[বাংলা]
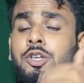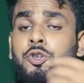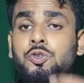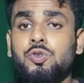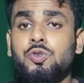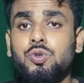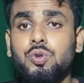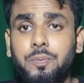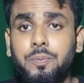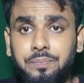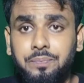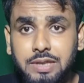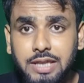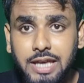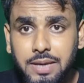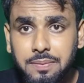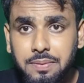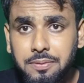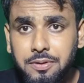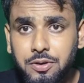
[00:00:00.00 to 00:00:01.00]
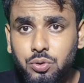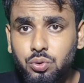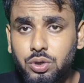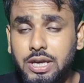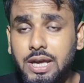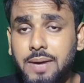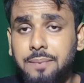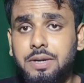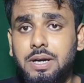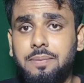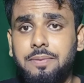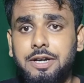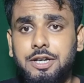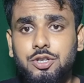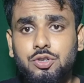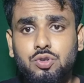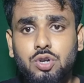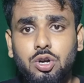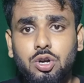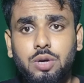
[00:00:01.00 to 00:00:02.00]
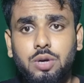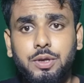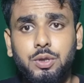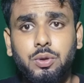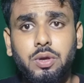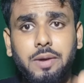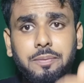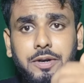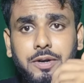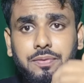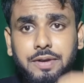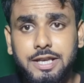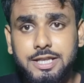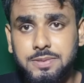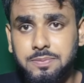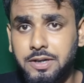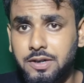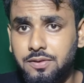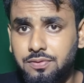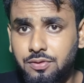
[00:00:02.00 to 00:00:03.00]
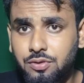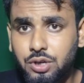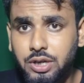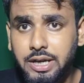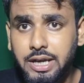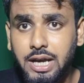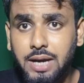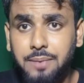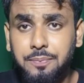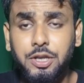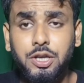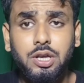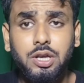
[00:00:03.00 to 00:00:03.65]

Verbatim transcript: সো এইভাবে কিন্তু এই অ্যাপটা আপনার ইনস্টল করার মাধ্যমে আপনার স্মার্টফোনটাকে আপনি